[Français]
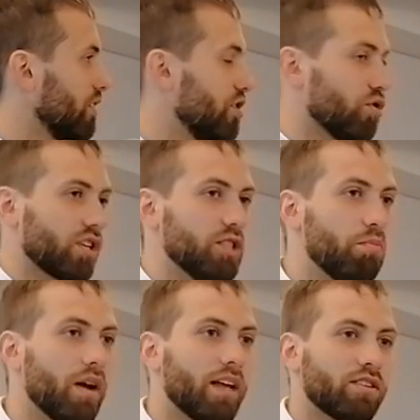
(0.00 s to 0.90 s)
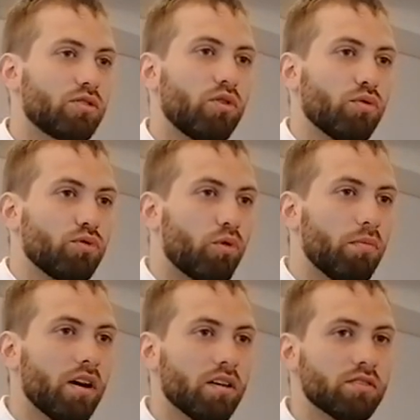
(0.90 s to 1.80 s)
des, gens qui se blessent lors du
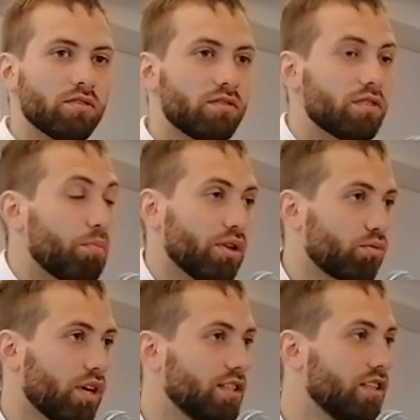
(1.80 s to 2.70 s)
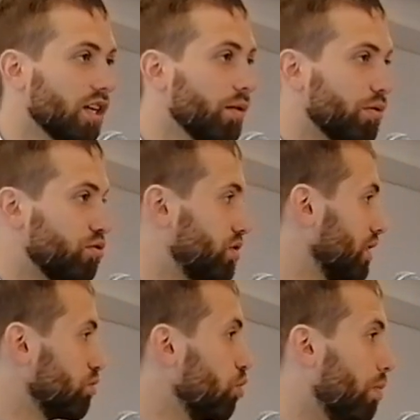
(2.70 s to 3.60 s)
combat. Hein, ça peut être un truc assez simple, juste
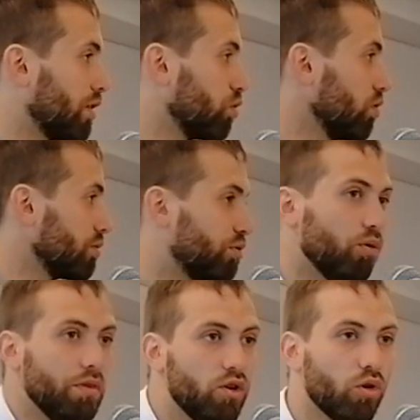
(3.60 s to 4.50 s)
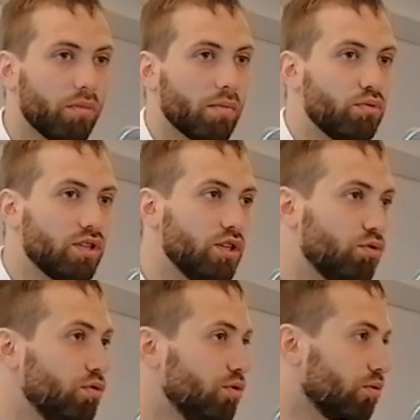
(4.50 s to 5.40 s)
avec deux bâtons et puis au milieu on met un peu de
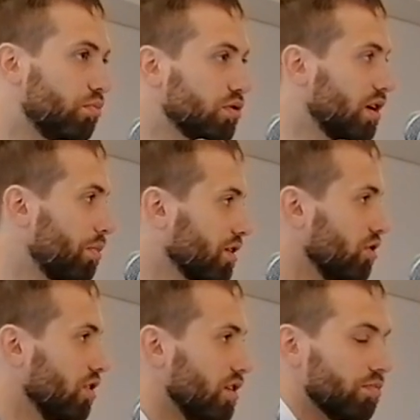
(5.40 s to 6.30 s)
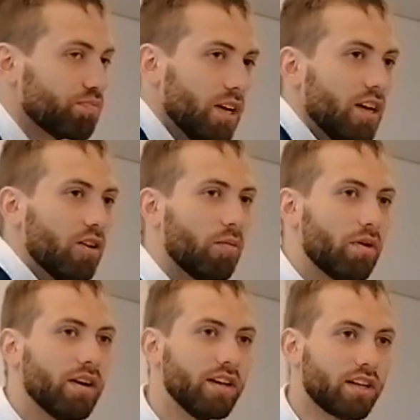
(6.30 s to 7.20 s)
tissu, on pose la personne et hop
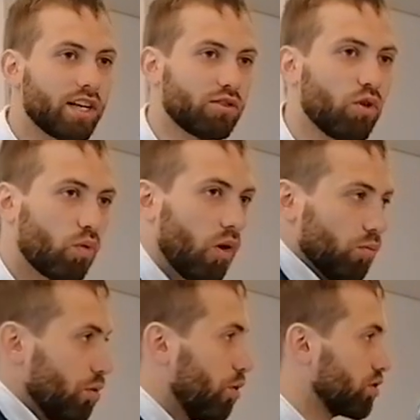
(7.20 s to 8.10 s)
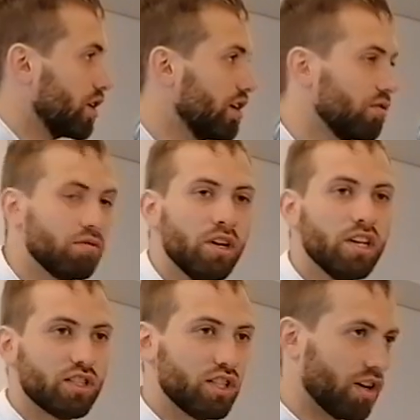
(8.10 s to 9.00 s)
là il y a quatre endroits où on peut porter.
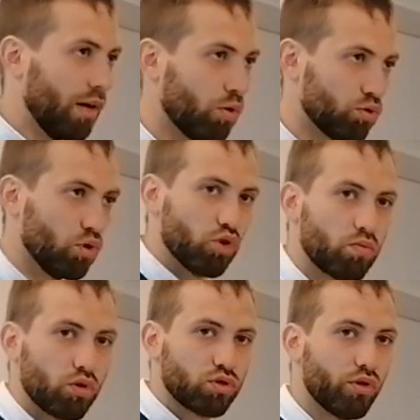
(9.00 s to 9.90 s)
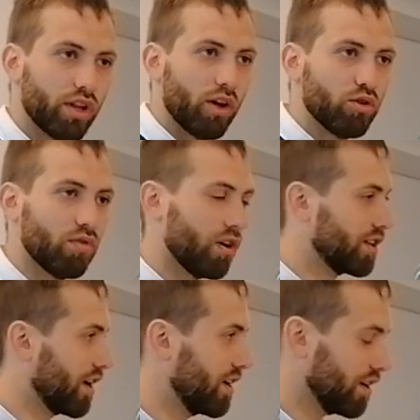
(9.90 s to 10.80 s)
Si c'est vraiment deux hommes costauds, il y en a un devant, un
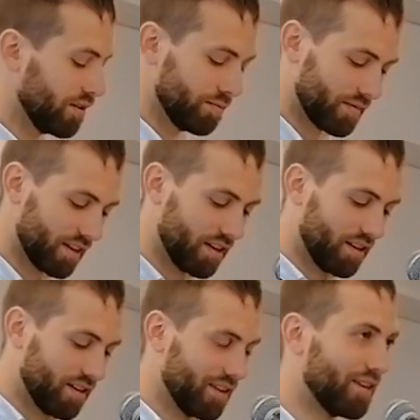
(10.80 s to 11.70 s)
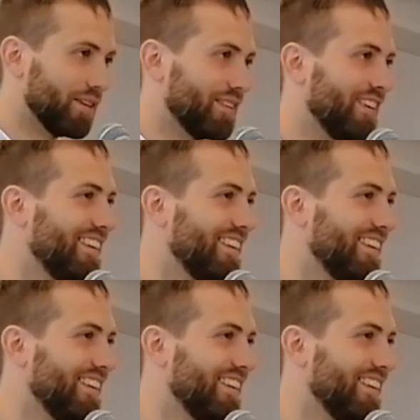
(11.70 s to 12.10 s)
derrière. Hein. Euh,